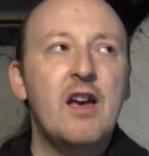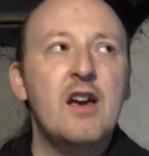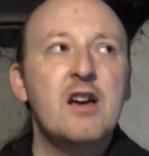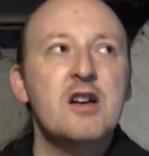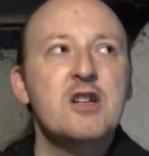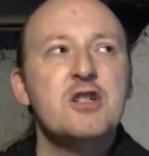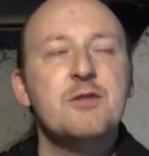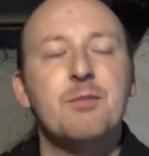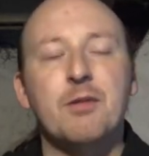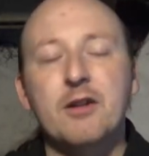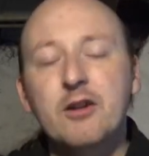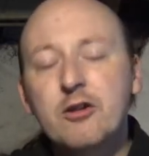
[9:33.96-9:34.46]

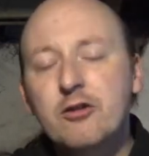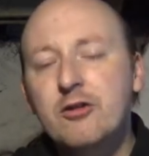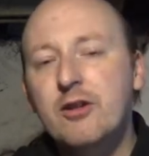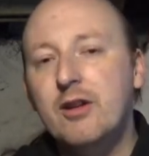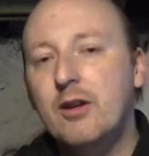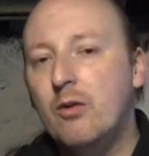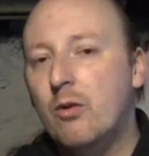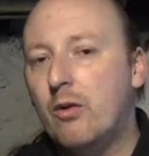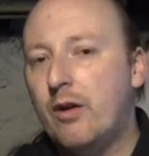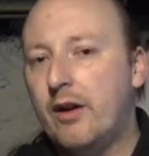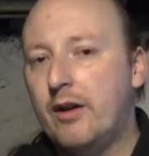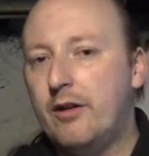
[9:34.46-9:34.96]
Spricht
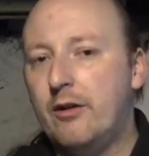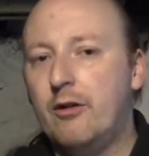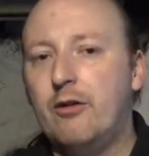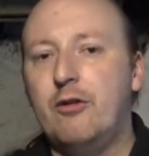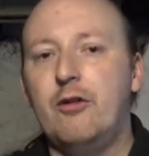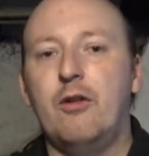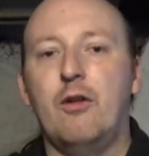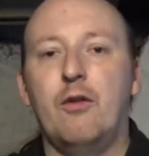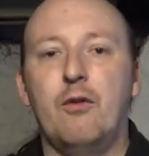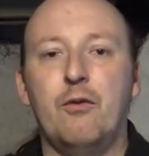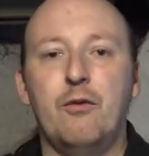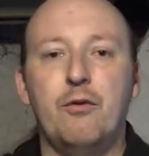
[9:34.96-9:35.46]

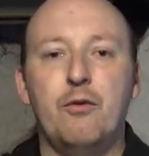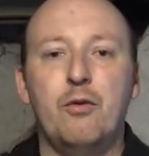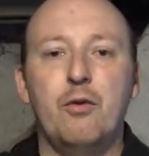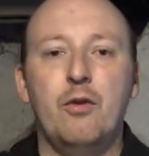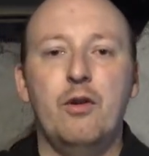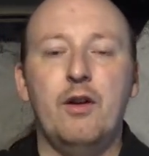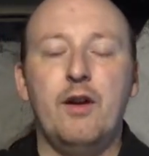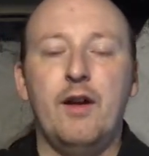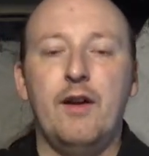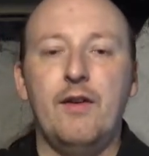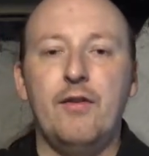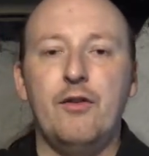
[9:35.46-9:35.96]
theoretisch für
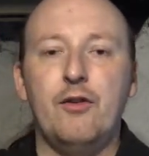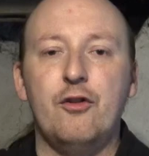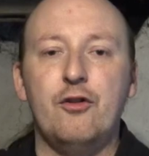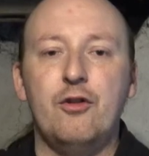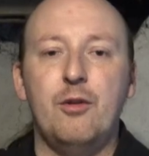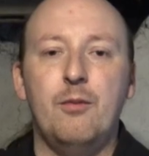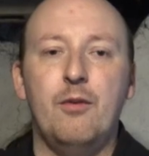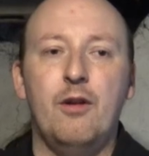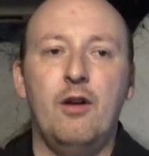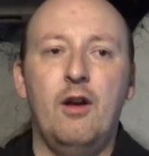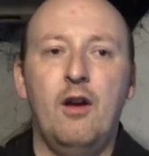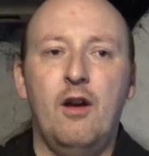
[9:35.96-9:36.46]
eine
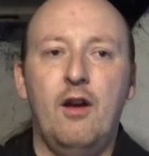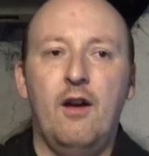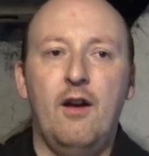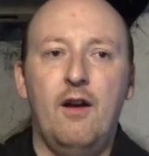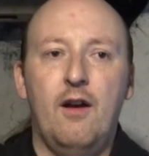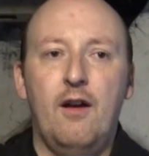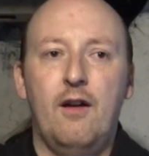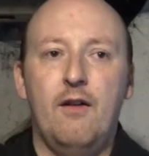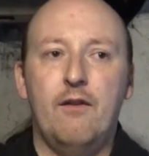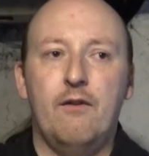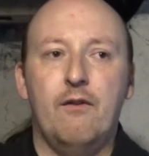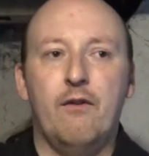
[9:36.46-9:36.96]
Geisterstimme,
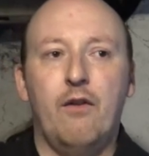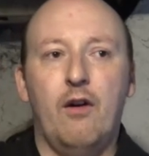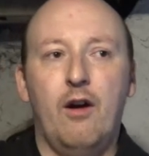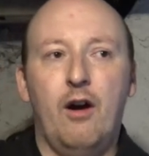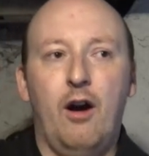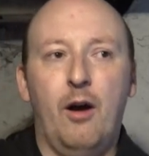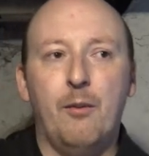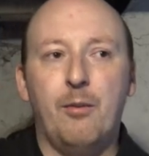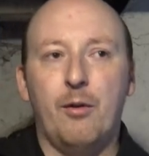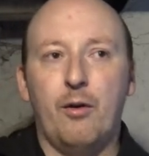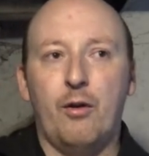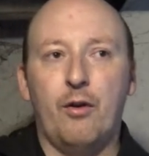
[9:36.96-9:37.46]
war
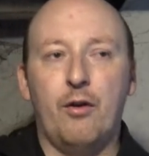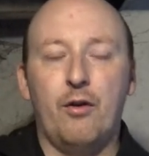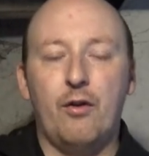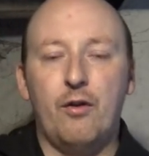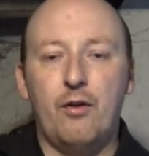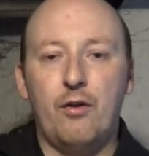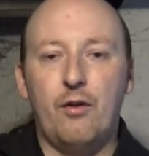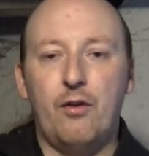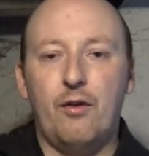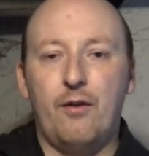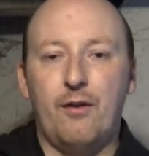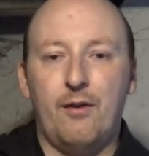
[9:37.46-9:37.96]
aber
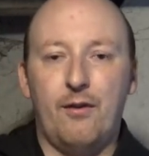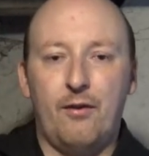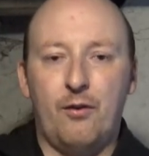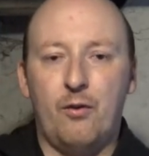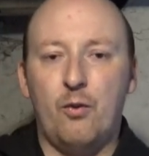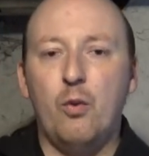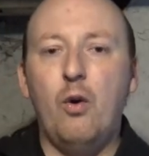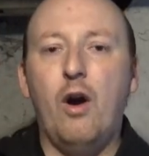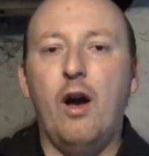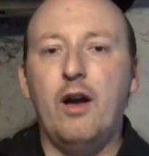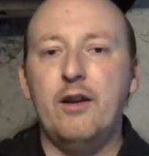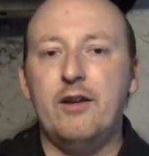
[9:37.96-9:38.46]

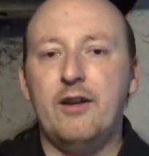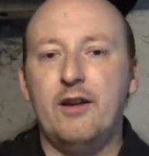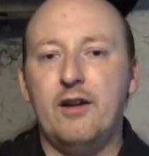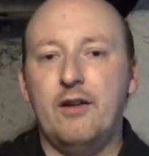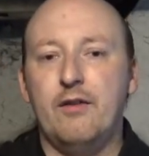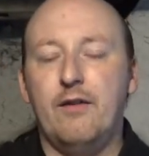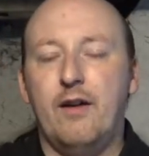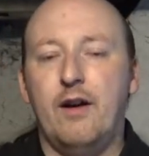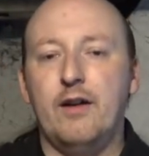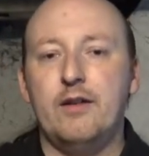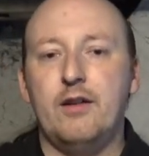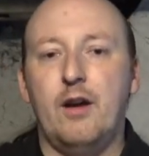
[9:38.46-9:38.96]
so
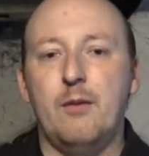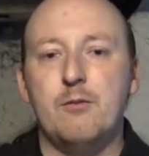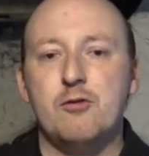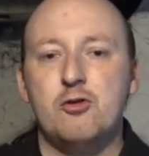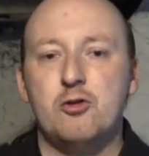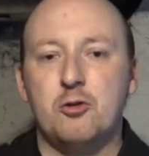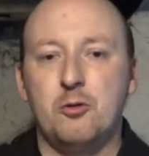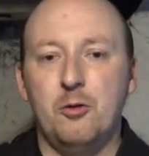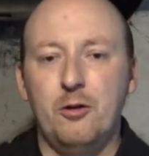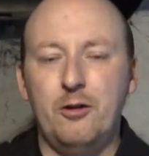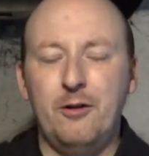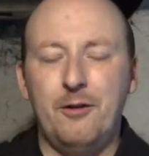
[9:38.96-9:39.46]
adäquat am
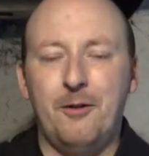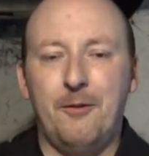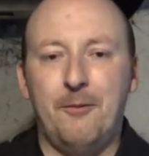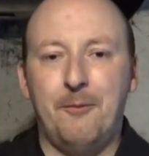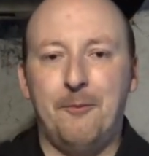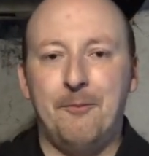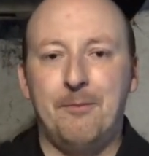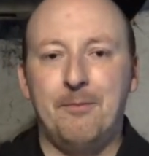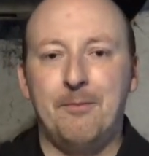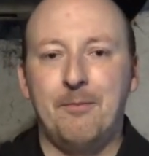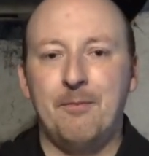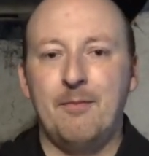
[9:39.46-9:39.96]
Stück,
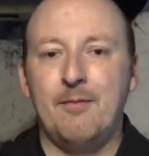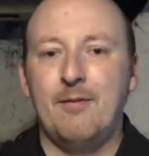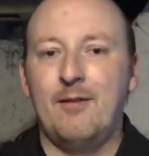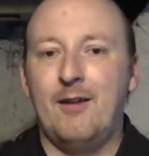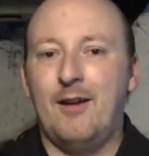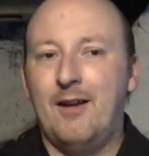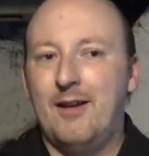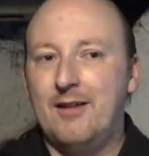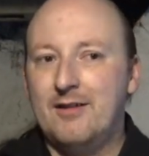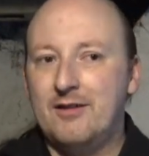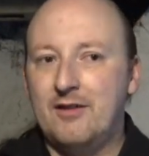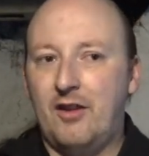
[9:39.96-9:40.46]

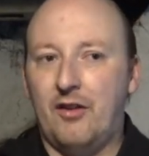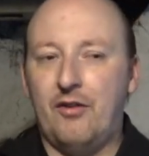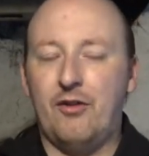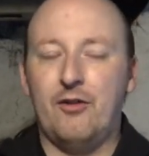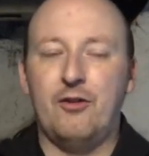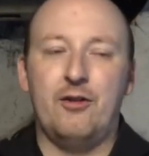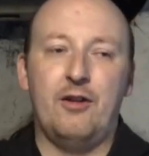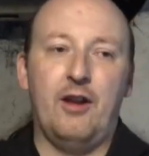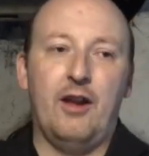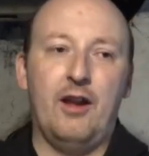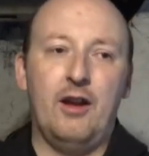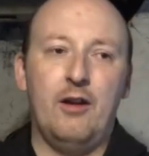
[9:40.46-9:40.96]
dass
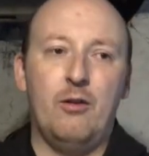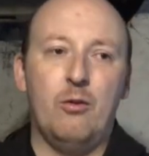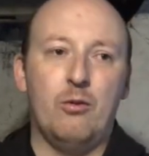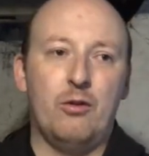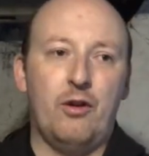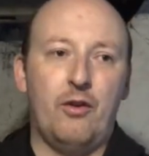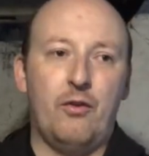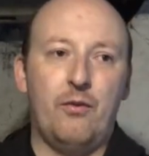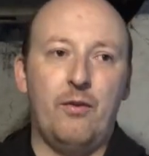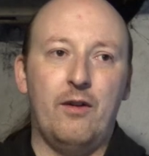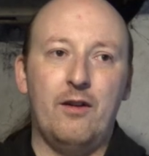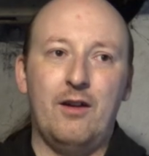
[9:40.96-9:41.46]
ich denke oder
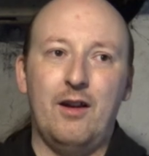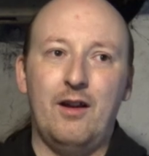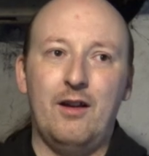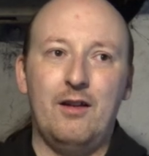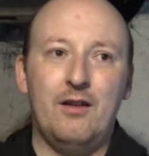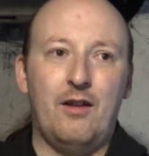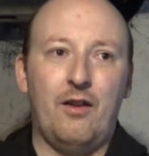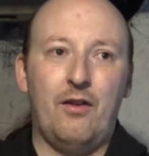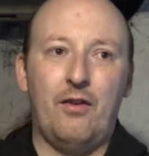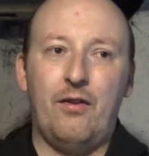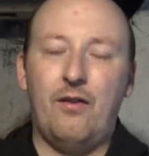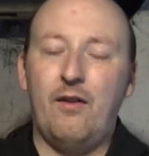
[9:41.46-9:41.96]
dass wir denken,
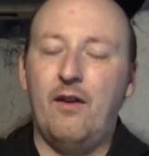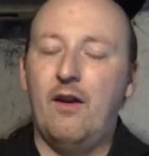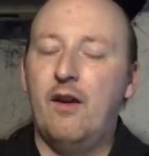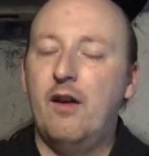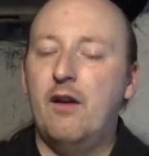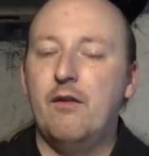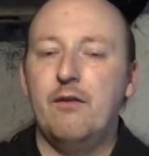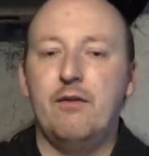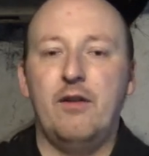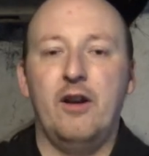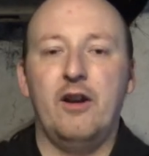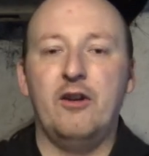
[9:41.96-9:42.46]
dass
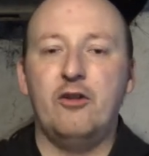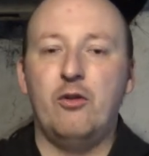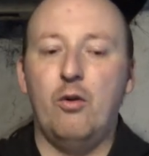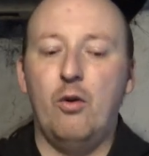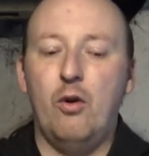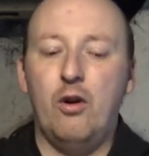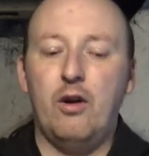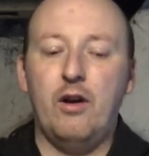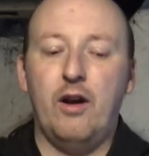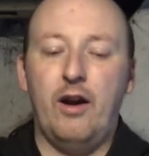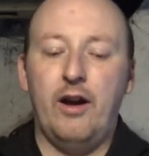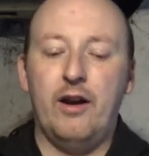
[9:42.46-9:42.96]
vielleicht
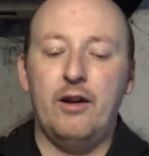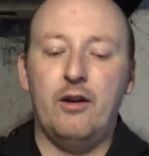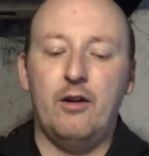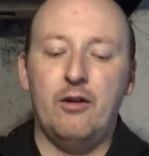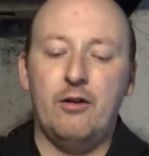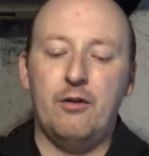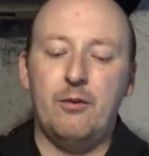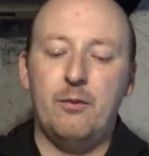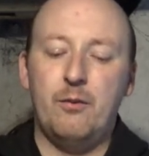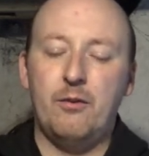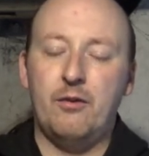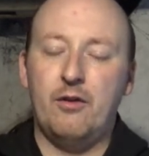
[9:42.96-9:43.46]

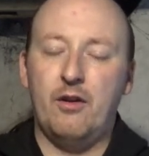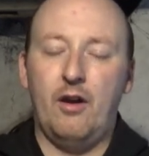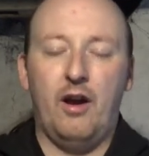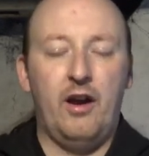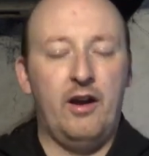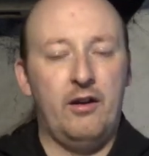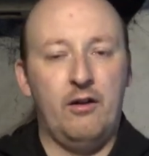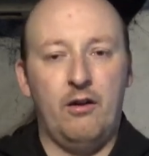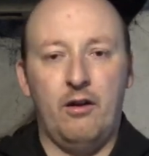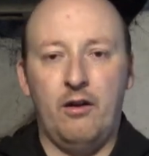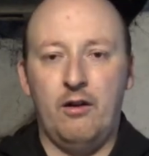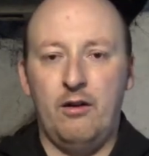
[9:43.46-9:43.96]
irgendeiner,
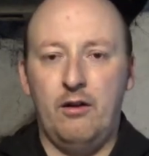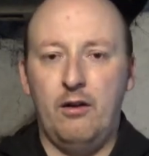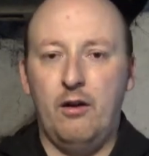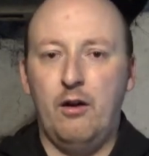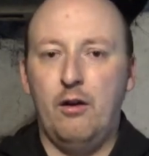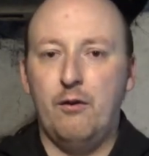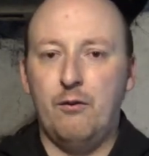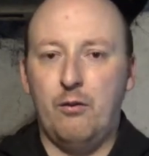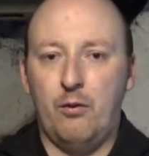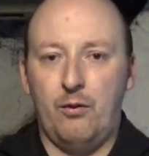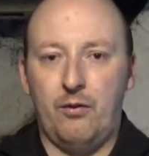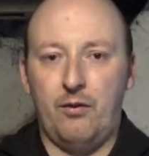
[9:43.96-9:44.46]
einer
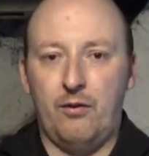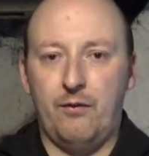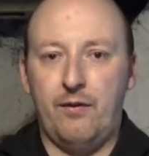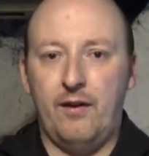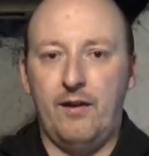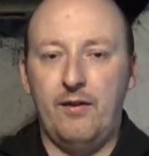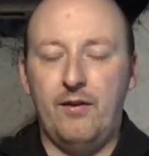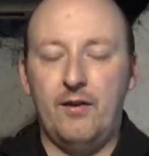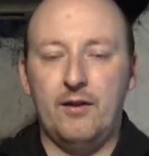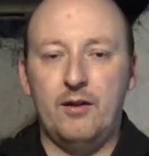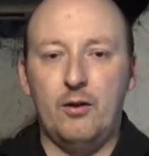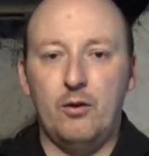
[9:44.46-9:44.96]
von unseren
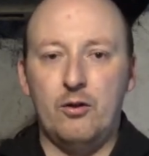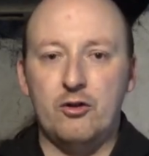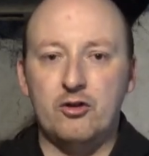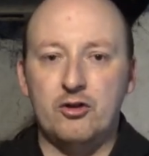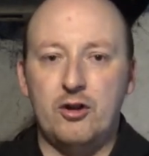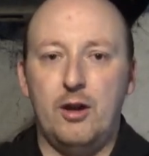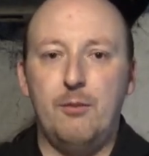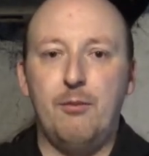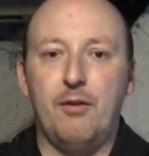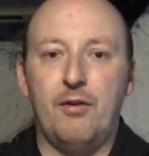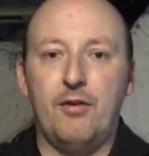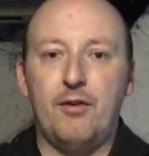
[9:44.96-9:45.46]
Fans hat ja auch
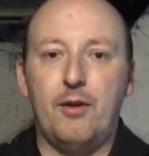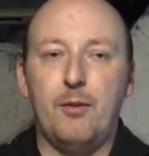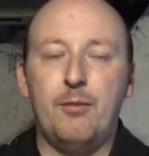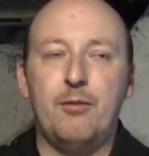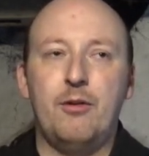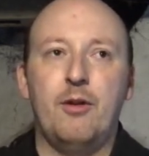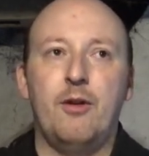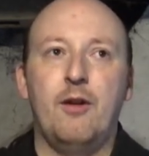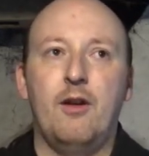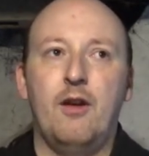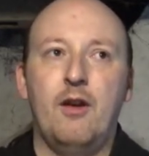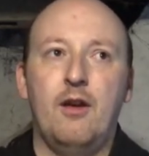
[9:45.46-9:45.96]
geschrieben, es
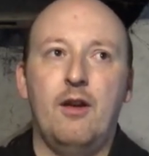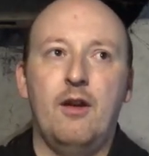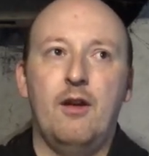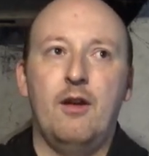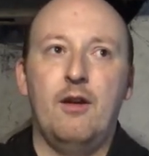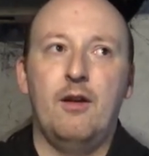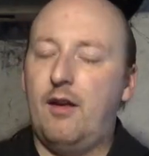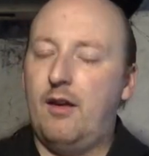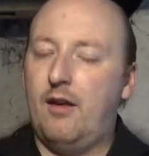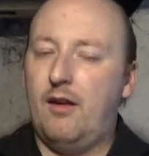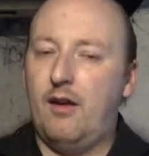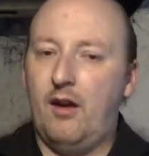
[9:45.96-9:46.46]
gibt
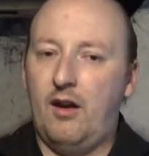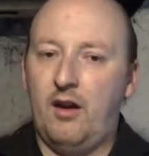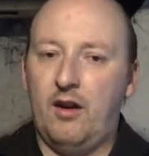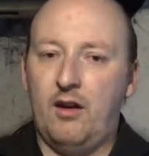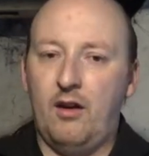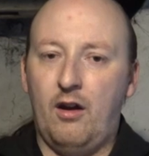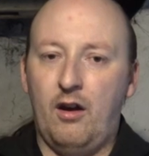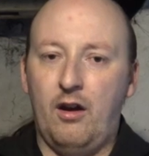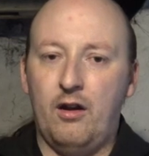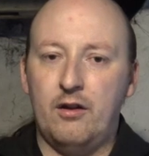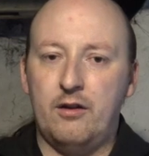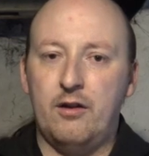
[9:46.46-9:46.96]
eine
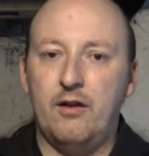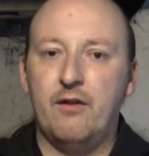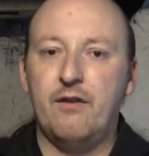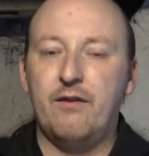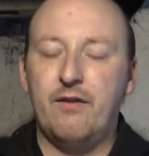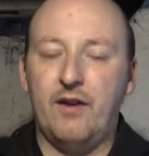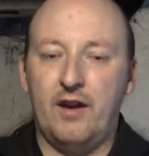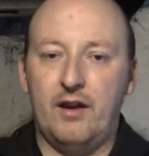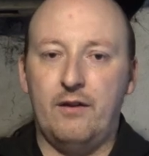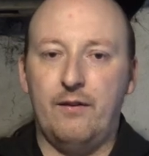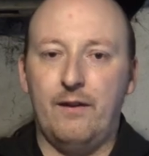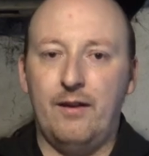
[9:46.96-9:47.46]
Art
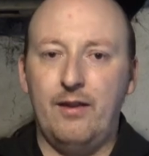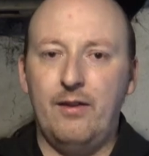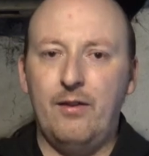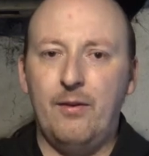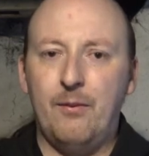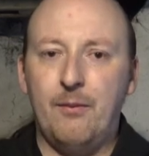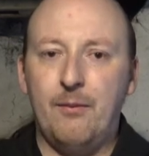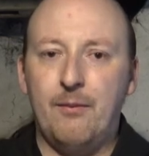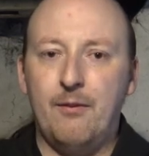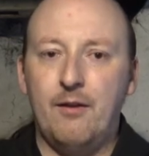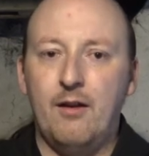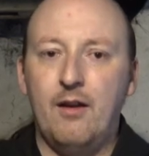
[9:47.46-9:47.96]
Frequenz,